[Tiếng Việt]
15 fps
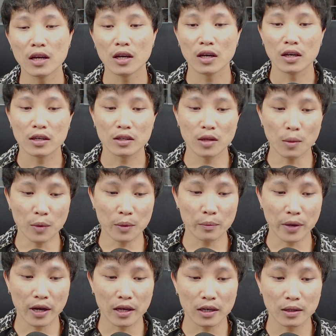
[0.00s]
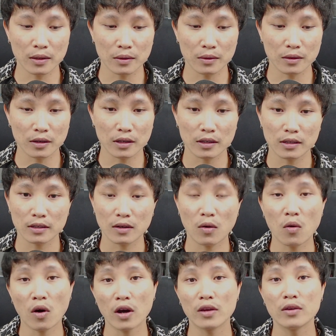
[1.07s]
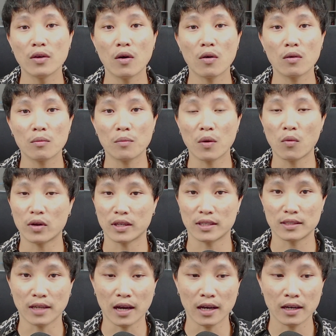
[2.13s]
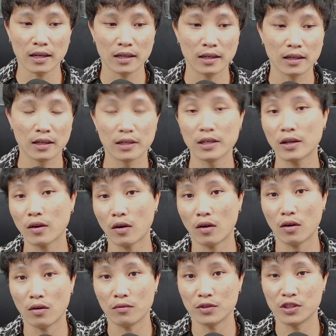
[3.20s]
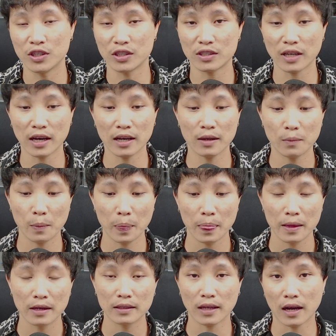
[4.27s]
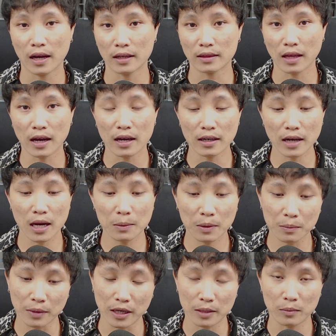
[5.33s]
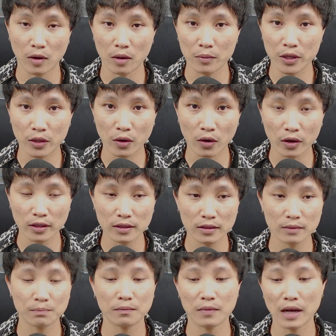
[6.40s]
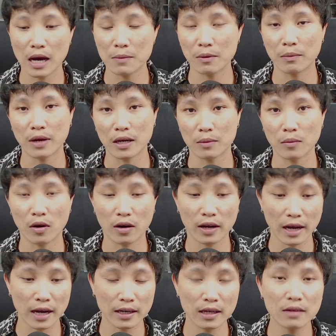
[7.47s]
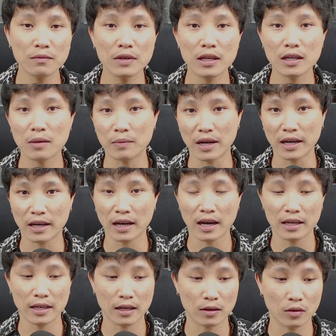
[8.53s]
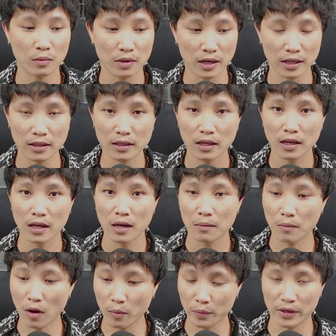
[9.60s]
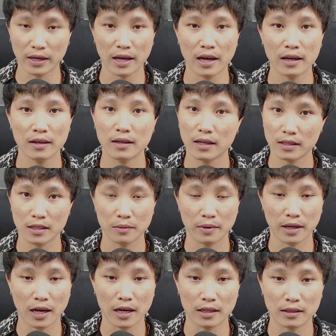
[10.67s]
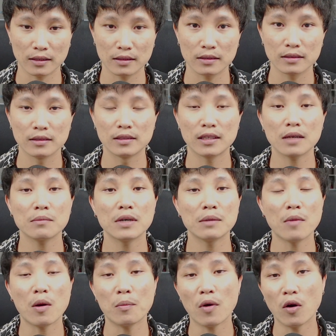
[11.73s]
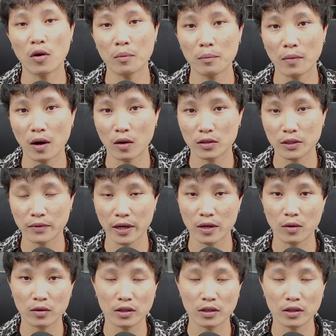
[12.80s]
nhóm mình qua vô hồ vật là xa rơi cỏ bị chia xa thà ta đang cùng nạt bỏ bitcoin đang cùng nạt bỏ cả nắng bia đồng nà ca giang đôi một đấy mọc vì ná nên là cho nó cả chẳng bơ bóng ôn mọc xoay độ nơi